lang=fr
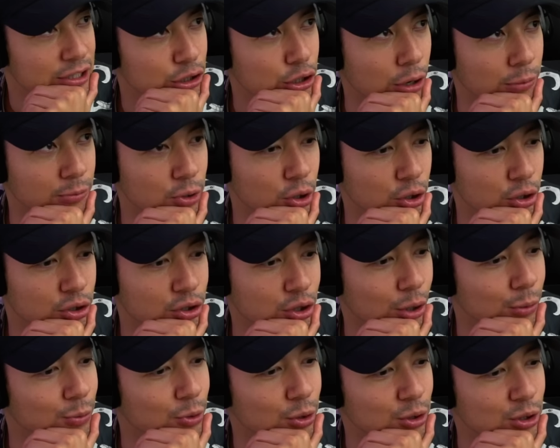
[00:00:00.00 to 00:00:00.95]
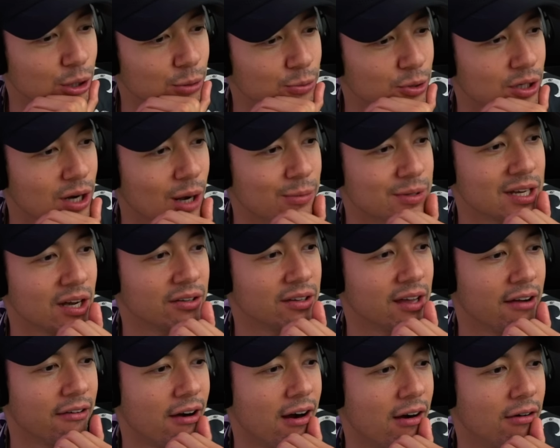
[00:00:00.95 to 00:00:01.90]
Tant mieux, tant mieux, tant mieux. Comme ça, on,
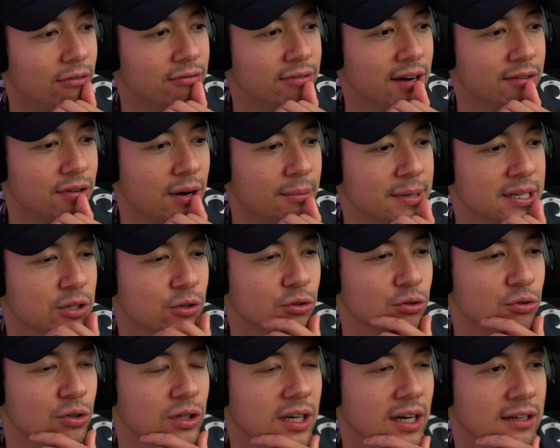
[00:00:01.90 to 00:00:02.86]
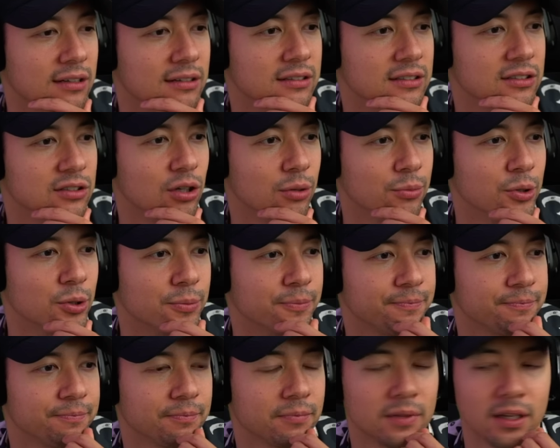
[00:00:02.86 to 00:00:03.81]
va avoir masse contenu, les gars. Tant mieux.
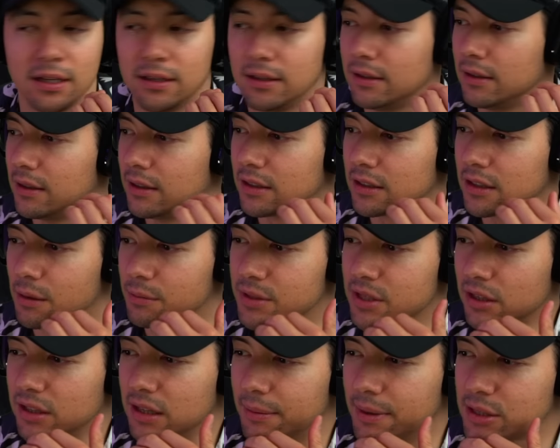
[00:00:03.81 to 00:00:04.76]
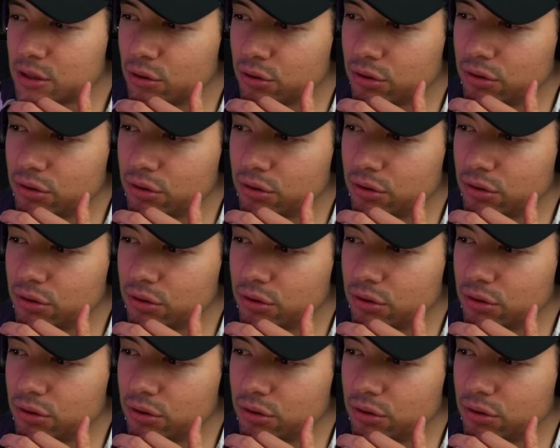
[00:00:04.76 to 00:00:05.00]
Comme ça, on a masse